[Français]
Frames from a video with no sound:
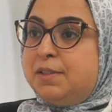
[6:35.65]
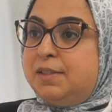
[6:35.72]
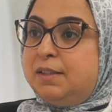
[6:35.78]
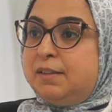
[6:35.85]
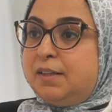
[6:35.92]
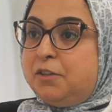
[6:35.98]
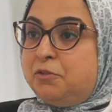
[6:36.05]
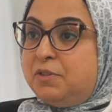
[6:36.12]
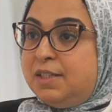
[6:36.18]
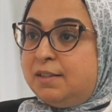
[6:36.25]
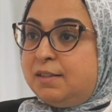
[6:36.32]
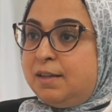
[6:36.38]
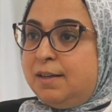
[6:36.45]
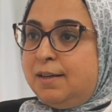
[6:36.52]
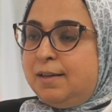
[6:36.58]
à cette
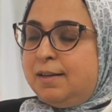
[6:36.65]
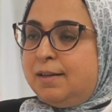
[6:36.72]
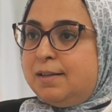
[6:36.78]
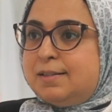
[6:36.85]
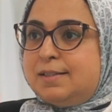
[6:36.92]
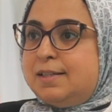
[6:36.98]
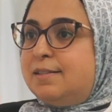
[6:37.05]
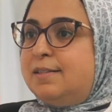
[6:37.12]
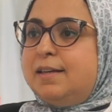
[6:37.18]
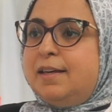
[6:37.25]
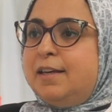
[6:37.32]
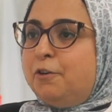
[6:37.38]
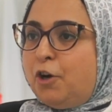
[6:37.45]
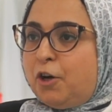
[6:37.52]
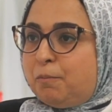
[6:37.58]
réussite, c'est
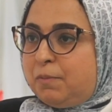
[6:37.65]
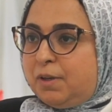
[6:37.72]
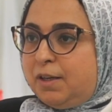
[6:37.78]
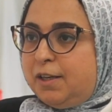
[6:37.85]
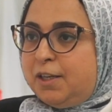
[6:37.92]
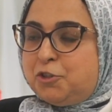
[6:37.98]
énorme. Mm.